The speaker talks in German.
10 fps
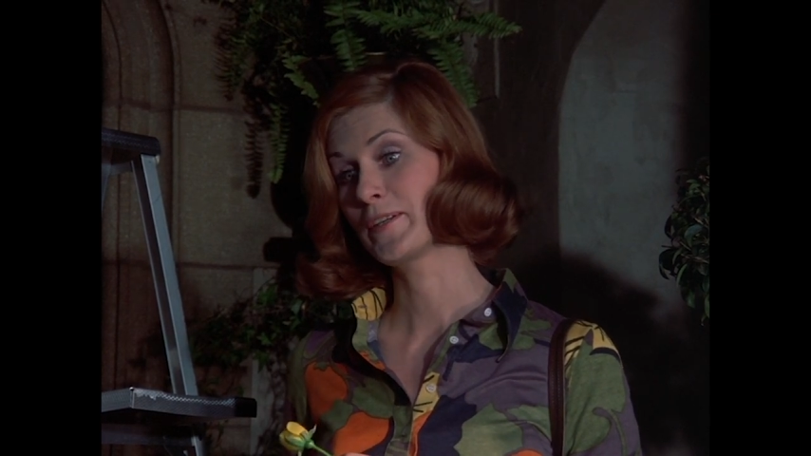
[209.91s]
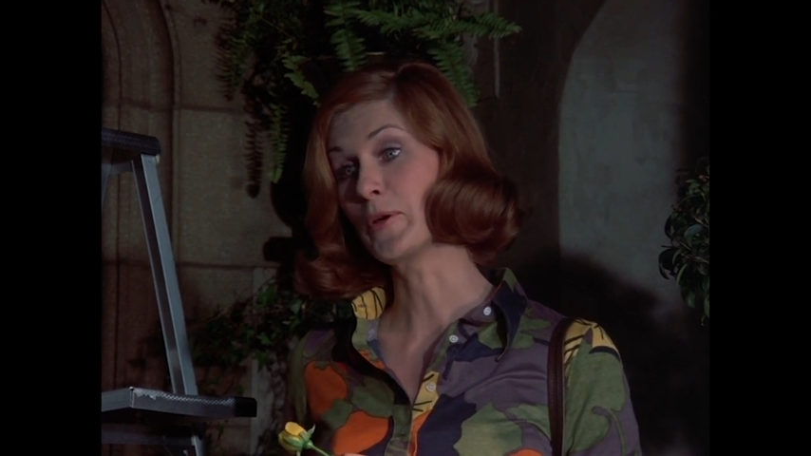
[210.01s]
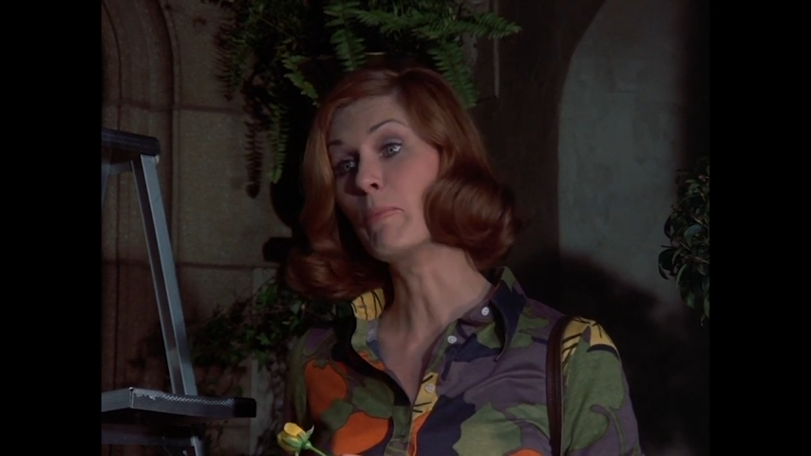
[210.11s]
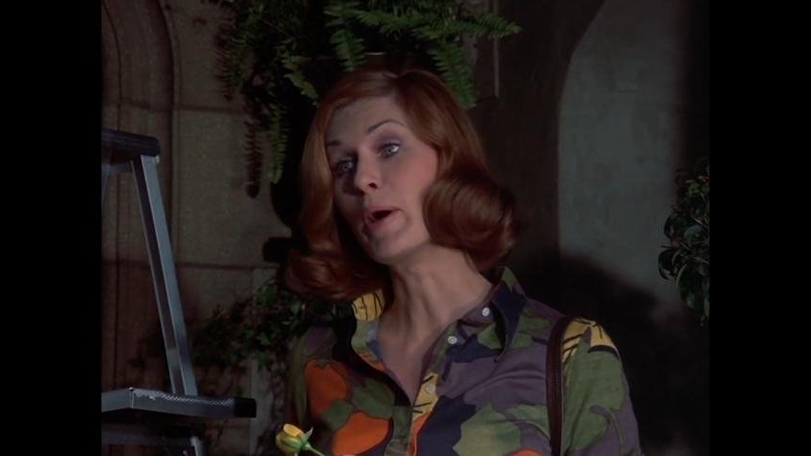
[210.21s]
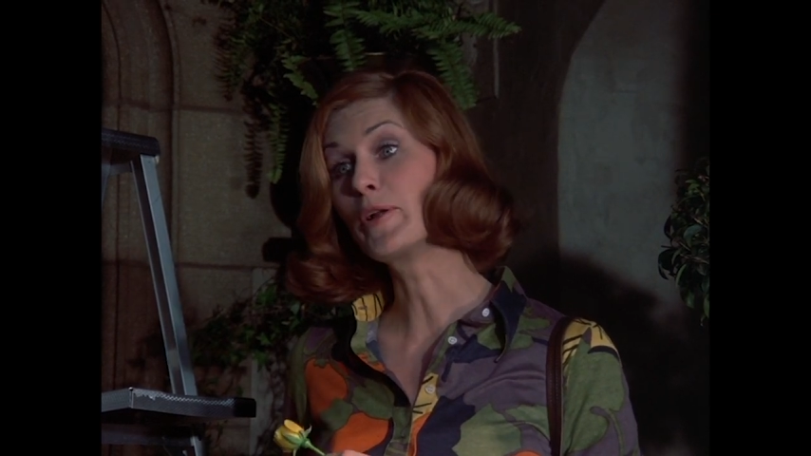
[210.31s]

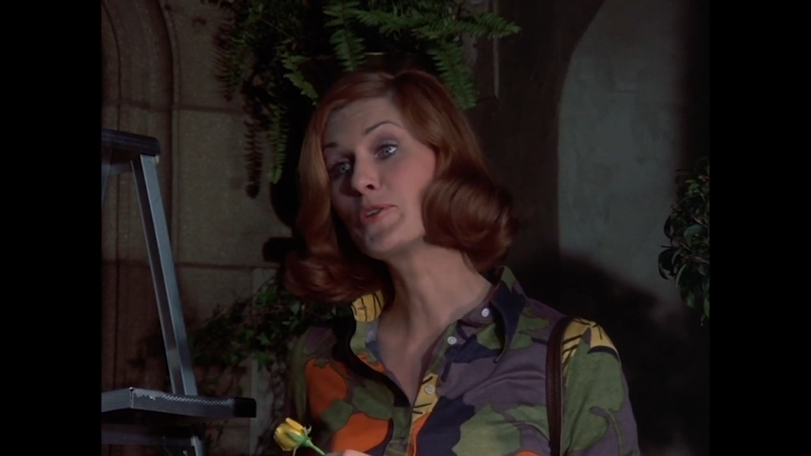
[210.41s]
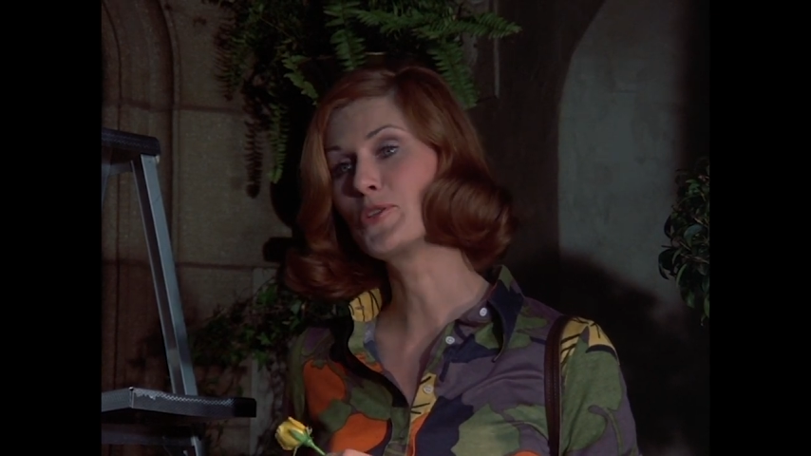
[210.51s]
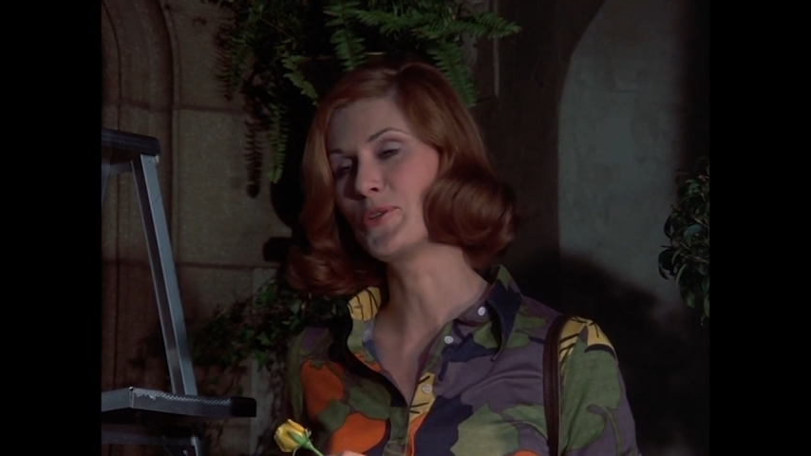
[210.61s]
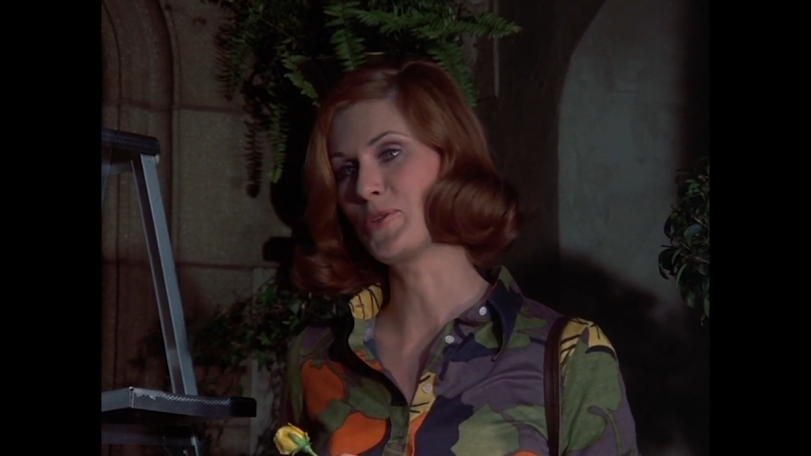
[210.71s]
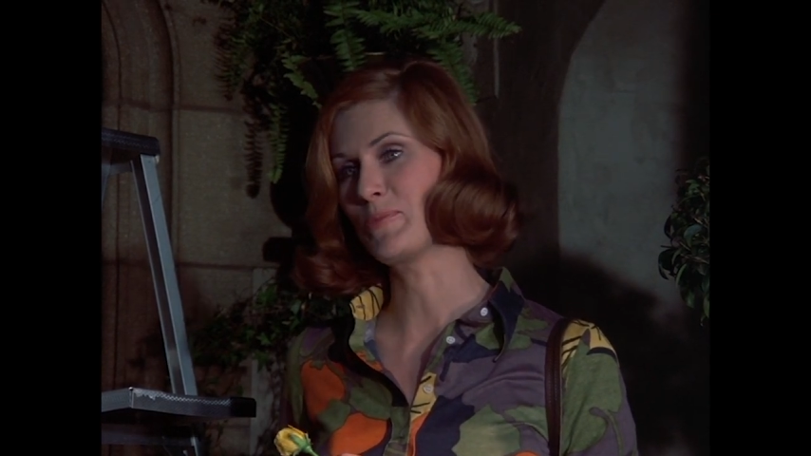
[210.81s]

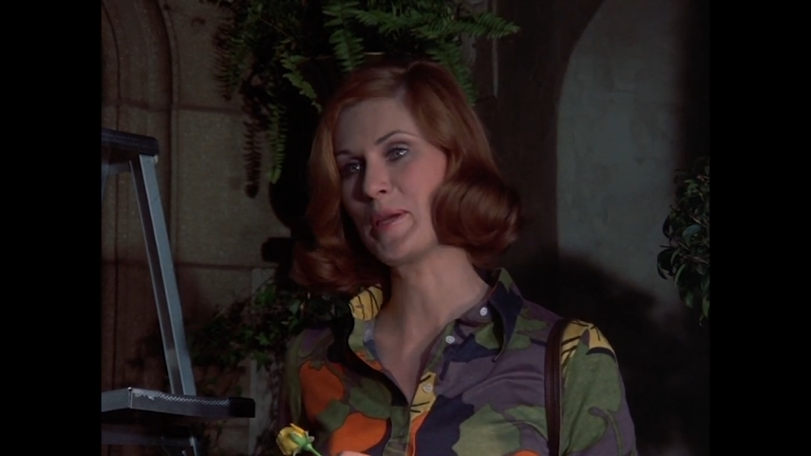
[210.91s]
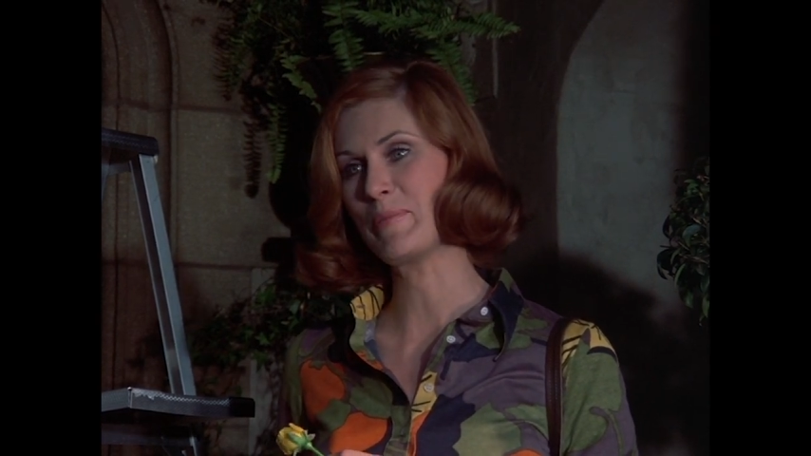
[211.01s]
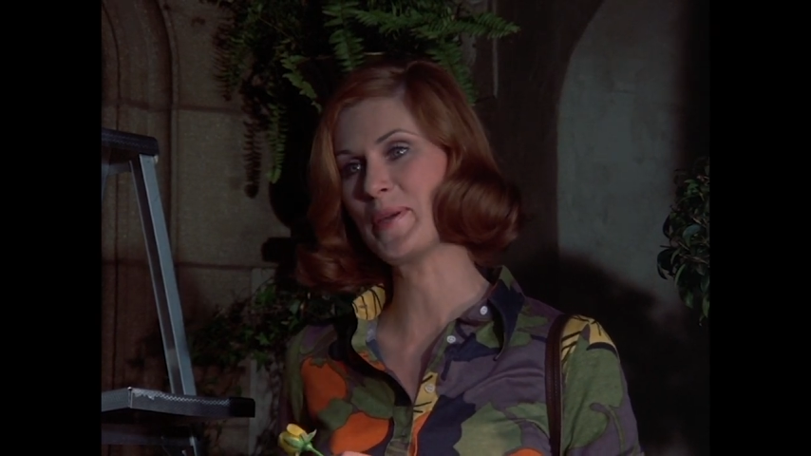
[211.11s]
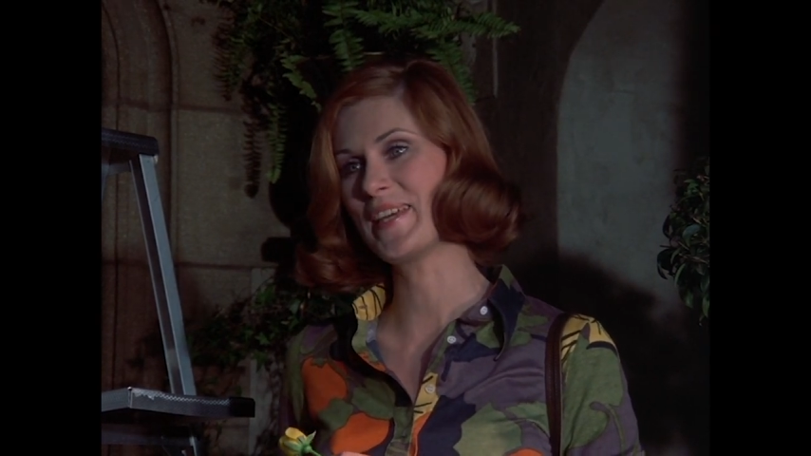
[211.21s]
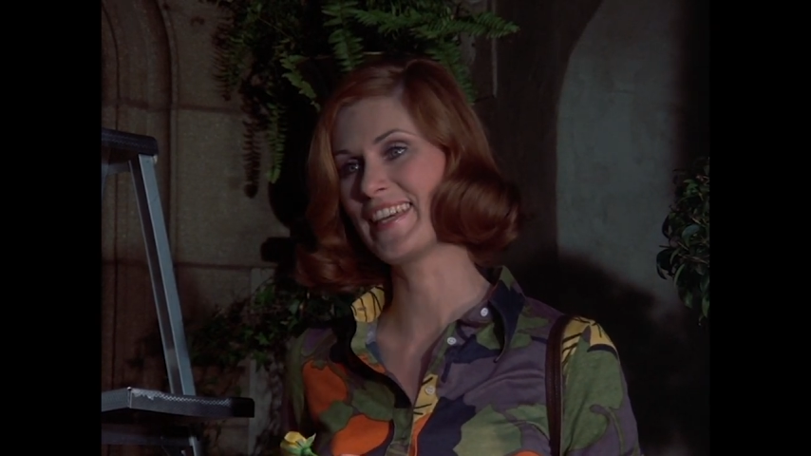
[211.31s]

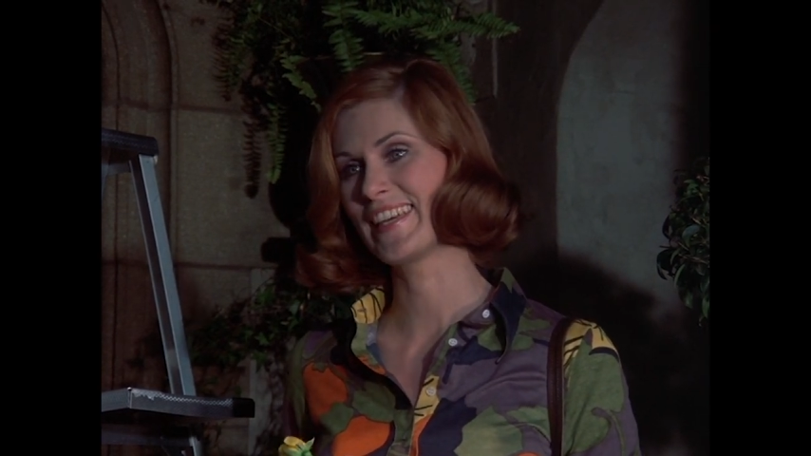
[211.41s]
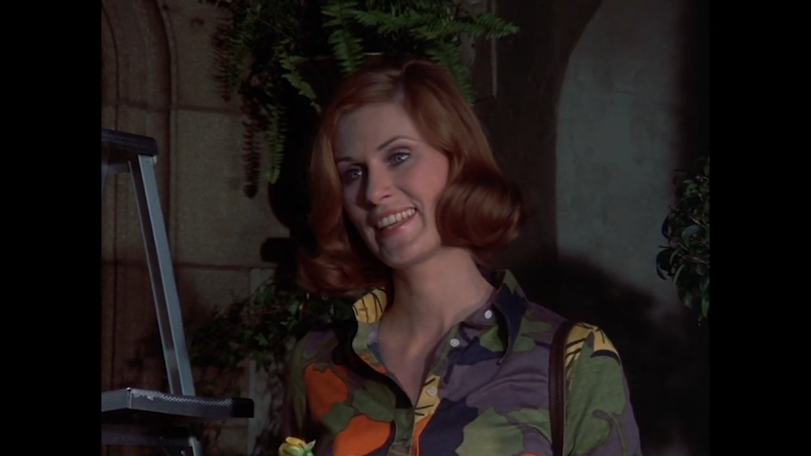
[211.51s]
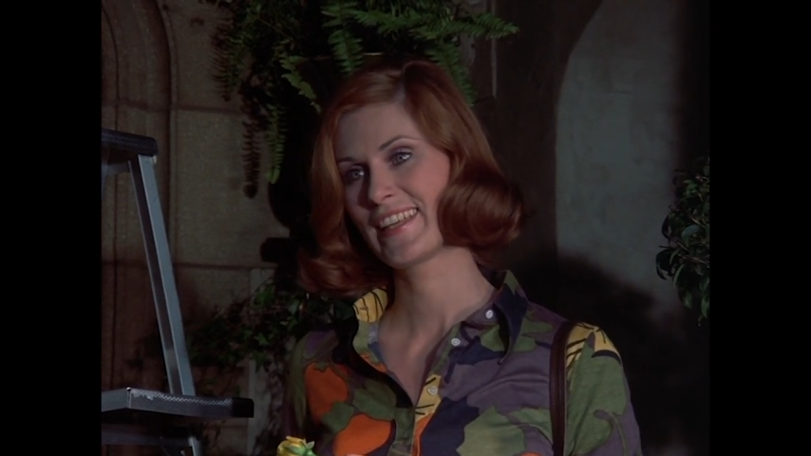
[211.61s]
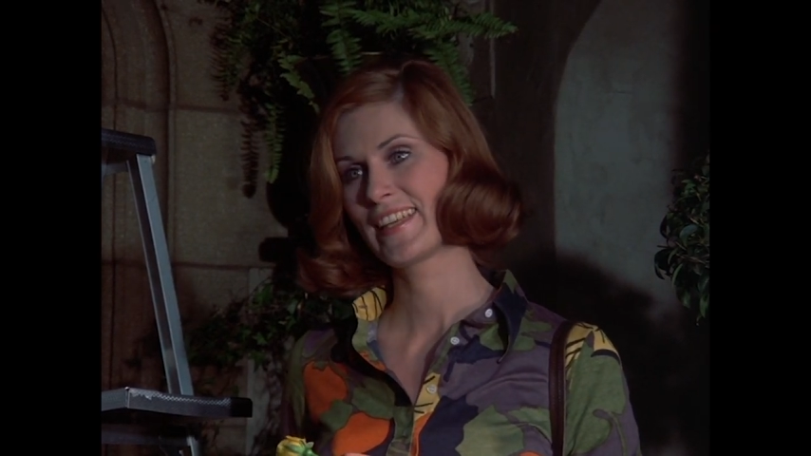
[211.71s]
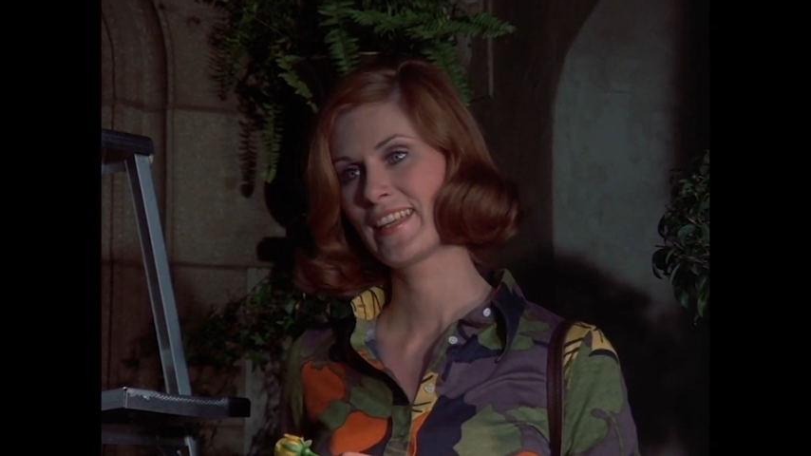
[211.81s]
Zwangsvorstellungen haben
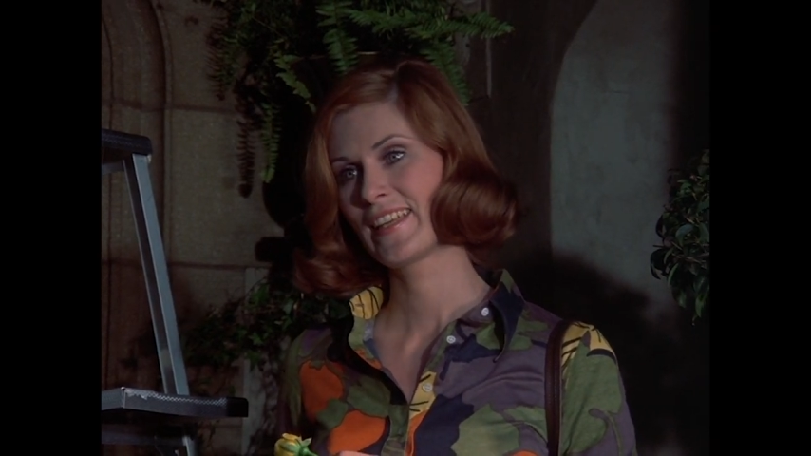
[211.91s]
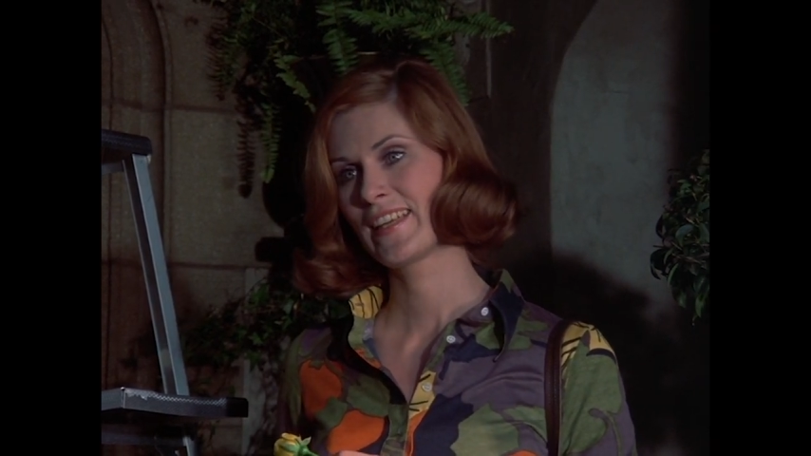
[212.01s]
mögen.